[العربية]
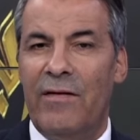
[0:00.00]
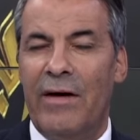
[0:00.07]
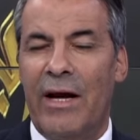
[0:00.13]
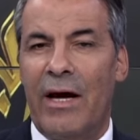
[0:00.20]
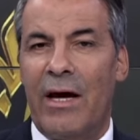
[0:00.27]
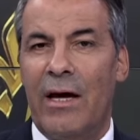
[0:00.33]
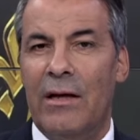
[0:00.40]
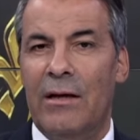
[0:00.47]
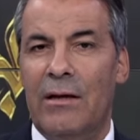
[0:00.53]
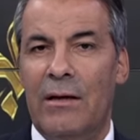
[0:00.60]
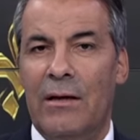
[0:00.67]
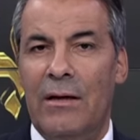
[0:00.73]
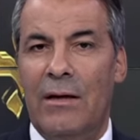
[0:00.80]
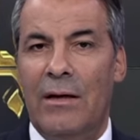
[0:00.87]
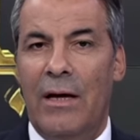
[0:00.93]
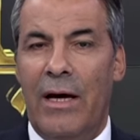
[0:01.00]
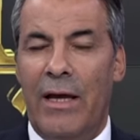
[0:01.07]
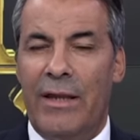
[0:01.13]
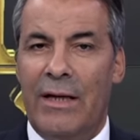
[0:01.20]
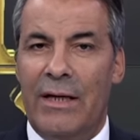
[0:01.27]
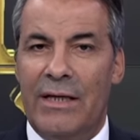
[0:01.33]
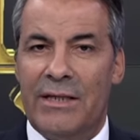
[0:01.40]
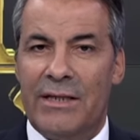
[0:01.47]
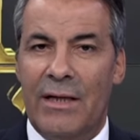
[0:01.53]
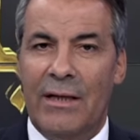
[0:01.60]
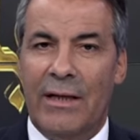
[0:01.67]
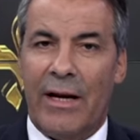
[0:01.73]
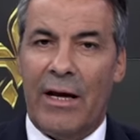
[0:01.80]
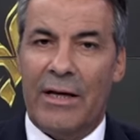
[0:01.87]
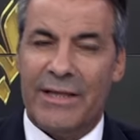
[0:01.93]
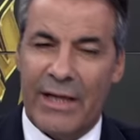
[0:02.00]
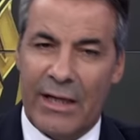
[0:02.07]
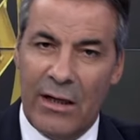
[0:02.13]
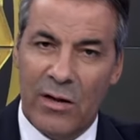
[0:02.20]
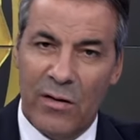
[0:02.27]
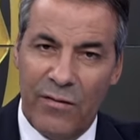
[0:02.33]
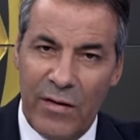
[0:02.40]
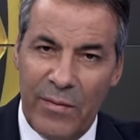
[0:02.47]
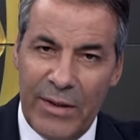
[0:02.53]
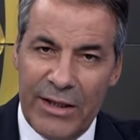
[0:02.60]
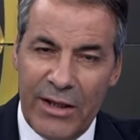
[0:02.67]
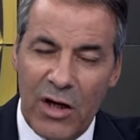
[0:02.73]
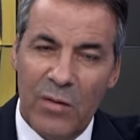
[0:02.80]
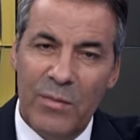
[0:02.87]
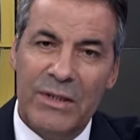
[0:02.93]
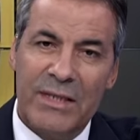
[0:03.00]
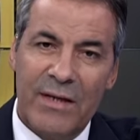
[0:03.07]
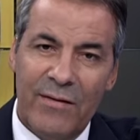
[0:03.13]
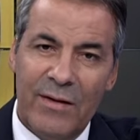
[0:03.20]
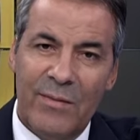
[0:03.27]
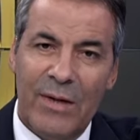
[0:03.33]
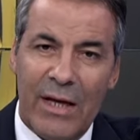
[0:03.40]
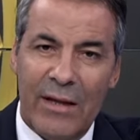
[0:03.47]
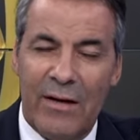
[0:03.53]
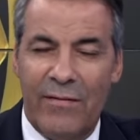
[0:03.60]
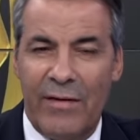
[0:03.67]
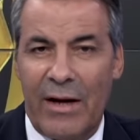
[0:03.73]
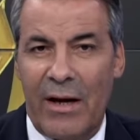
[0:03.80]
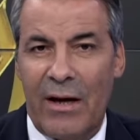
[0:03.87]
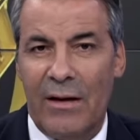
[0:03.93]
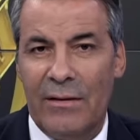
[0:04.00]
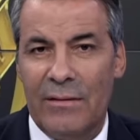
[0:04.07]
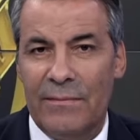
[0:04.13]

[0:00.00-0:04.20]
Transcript: الفراغ هذا الإنسان اللي راه ساكن لكم في البيت تاعكم يستفيد من هذا الفراغ